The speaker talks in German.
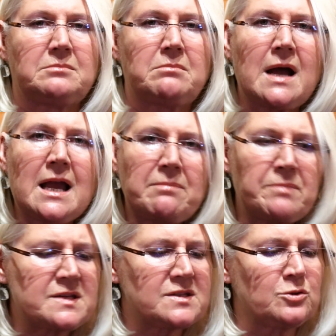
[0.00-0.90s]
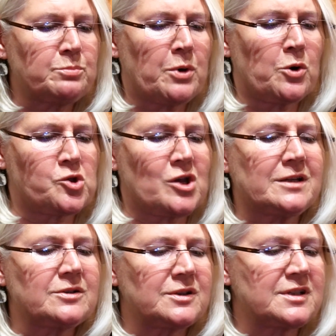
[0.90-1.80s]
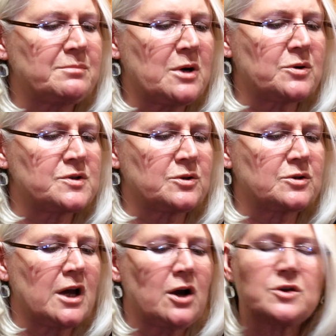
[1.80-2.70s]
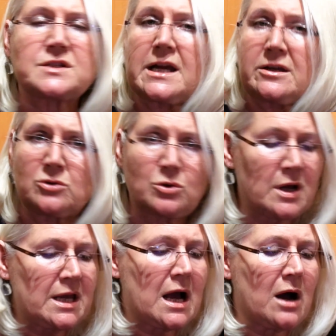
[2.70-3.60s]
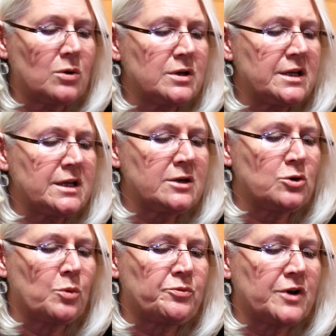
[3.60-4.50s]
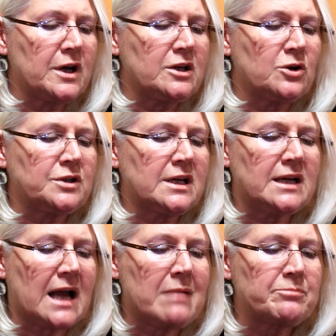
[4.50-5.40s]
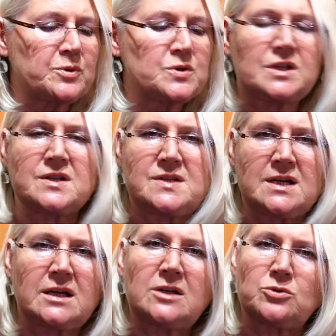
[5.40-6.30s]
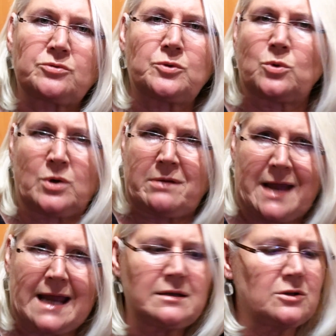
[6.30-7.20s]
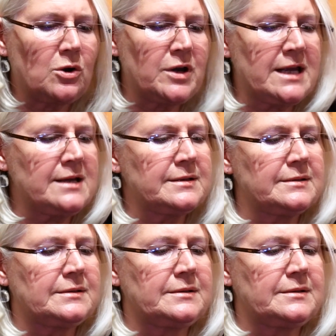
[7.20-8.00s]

Mei, bist du botschert, hat der Mann gesagt. Hast gleich du keine Augen nicht im Kopf? Ja, den Krampus, den sehe ich da von aller Weile da liegen.